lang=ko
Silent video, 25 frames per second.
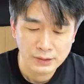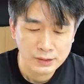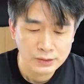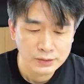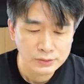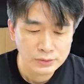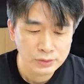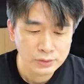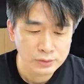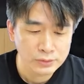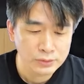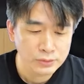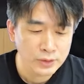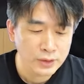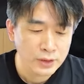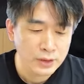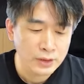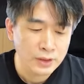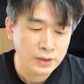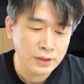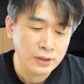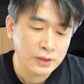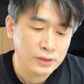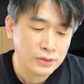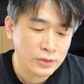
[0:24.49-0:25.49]
저도
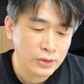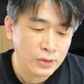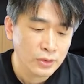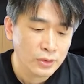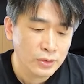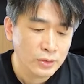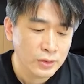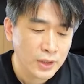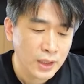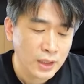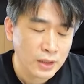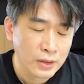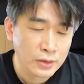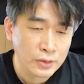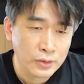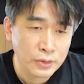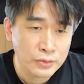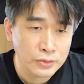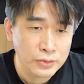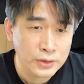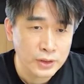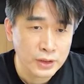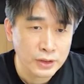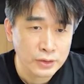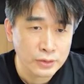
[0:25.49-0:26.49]
이 서울대학교
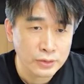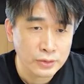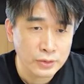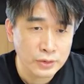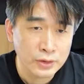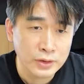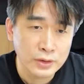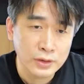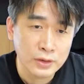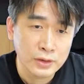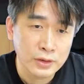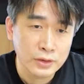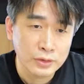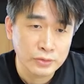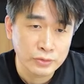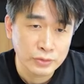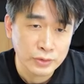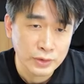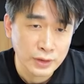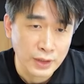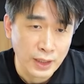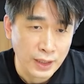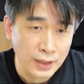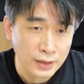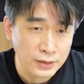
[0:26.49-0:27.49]
유산균을
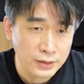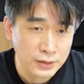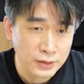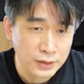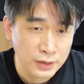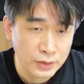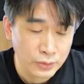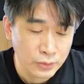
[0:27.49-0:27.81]
우리 아들이,